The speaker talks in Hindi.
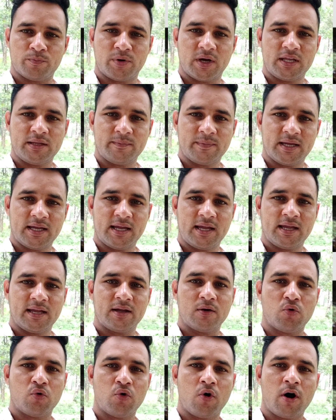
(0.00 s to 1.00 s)
मुंबई
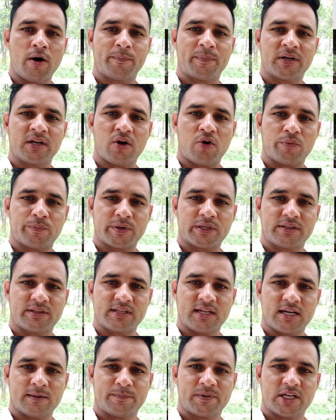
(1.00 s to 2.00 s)
में वो अपने
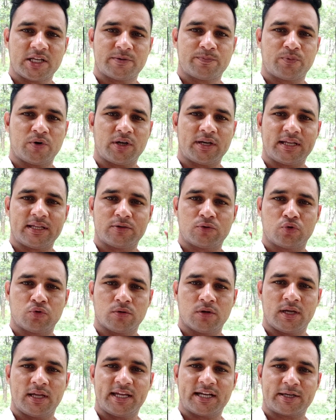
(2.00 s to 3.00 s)
ऑफिशियल पेज पर
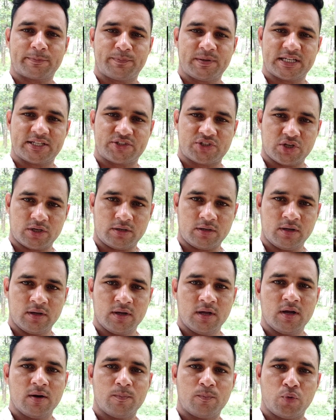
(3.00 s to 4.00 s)
एक पिक्चर
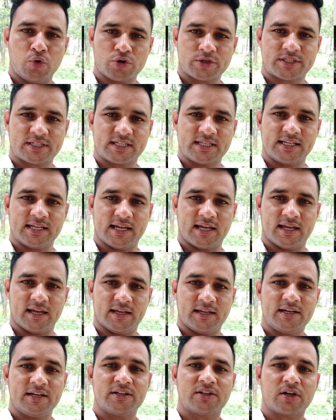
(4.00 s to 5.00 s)
पोस्ट किए
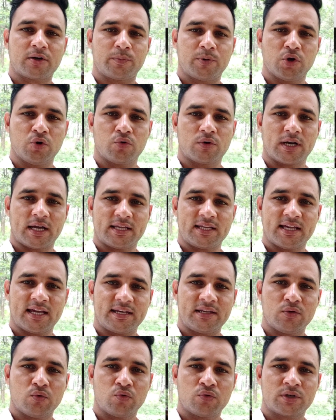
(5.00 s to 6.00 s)
हैं इंटरव्यू का
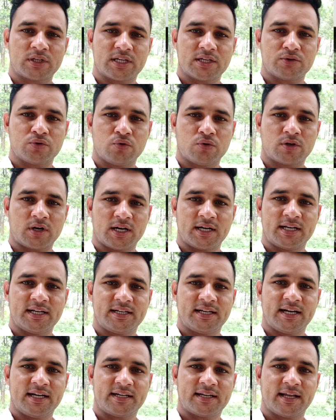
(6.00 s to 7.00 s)
यानी उनके जो
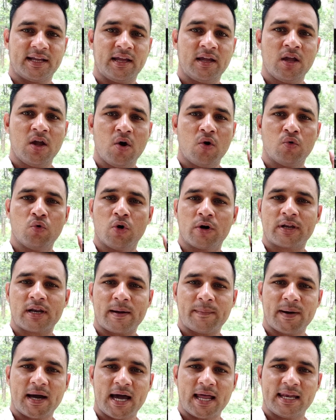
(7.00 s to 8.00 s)
कैंडिडेट है वो
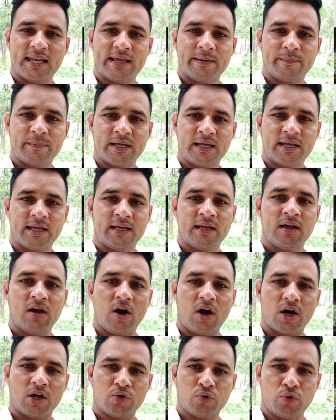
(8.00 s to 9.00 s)
रबाले में
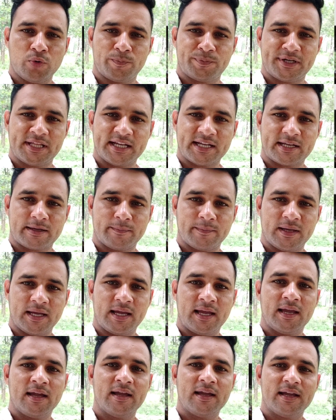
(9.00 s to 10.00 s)
अनूप टेक
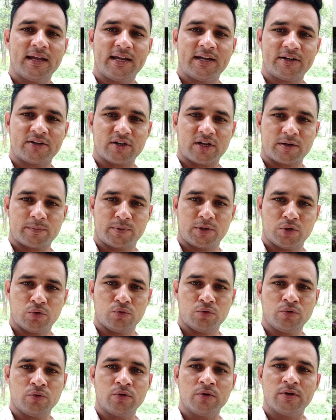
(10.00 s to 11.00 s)
में
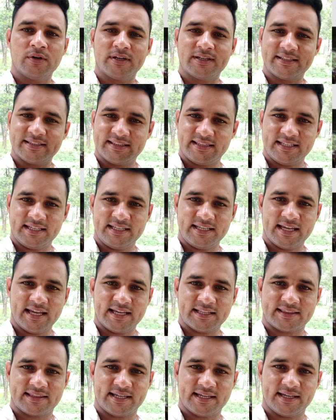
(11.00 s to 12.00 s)
इंटरव्यू
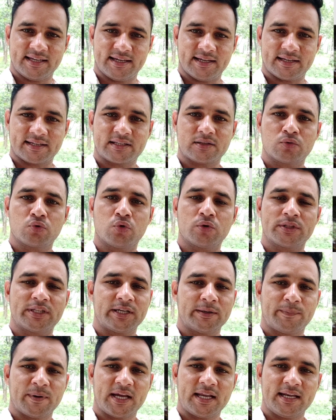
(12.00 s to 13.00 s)
दिए थे दो
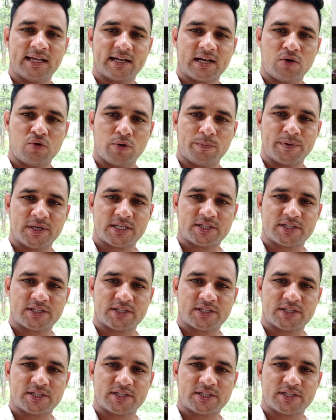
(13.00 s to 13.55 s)
दिन पहले का वो